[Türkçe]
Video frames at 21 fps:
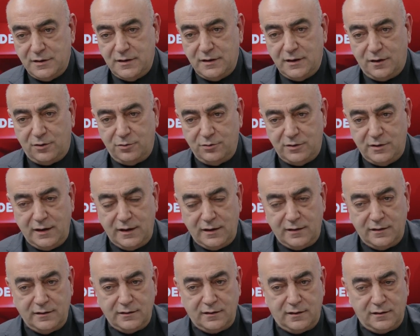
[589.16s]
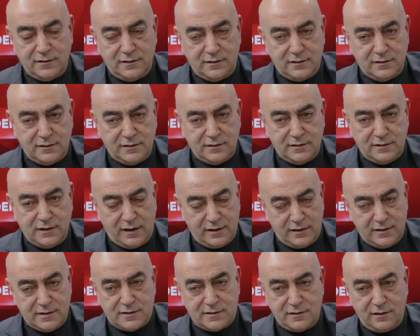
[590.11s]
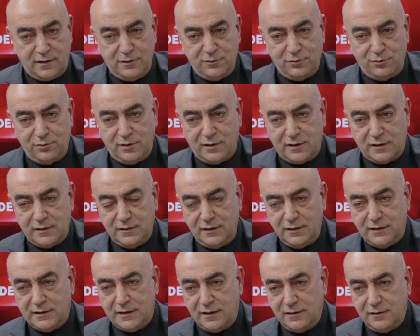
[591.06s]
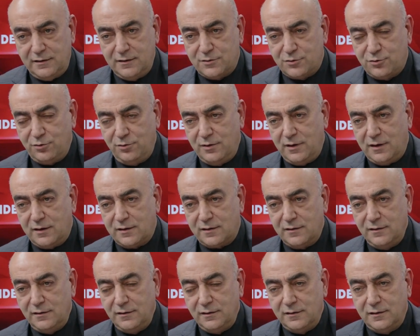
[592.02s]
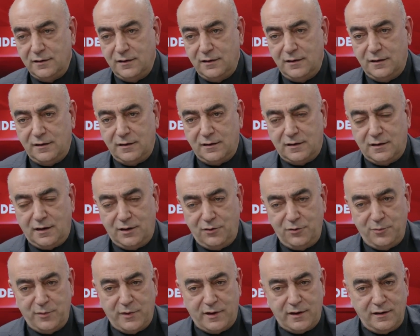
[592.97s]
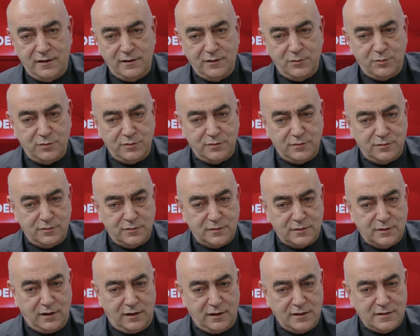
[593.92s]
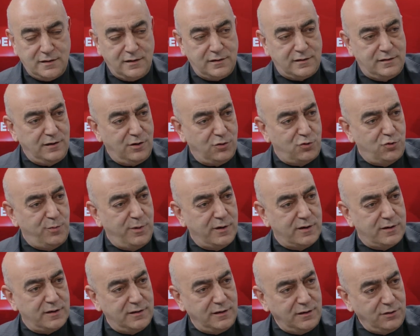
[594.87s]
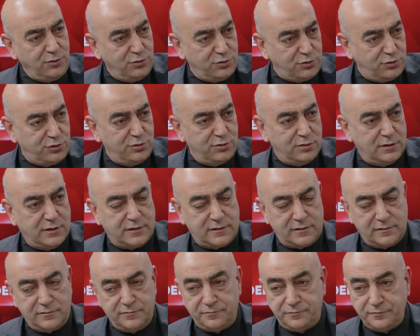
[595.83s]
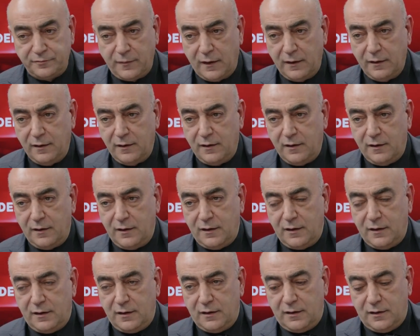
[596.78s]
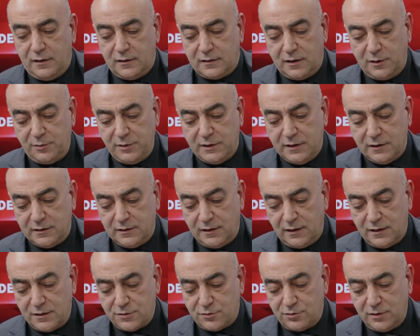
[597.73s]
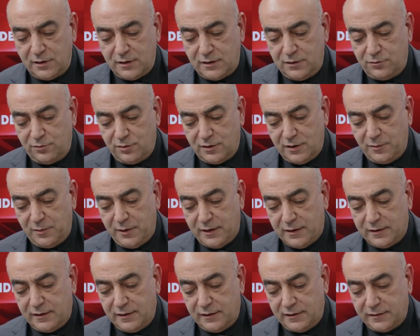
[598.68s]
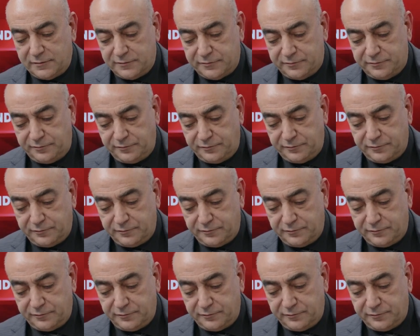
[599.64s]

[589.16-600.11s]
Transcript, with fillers: Şimdi Yahudiler de yani İsrailoğullarının da kendi soylarını, kavimlerini Hazreti Yakup'a kadar götürüyorlar. Tabii ki daha sonraki dönemlerde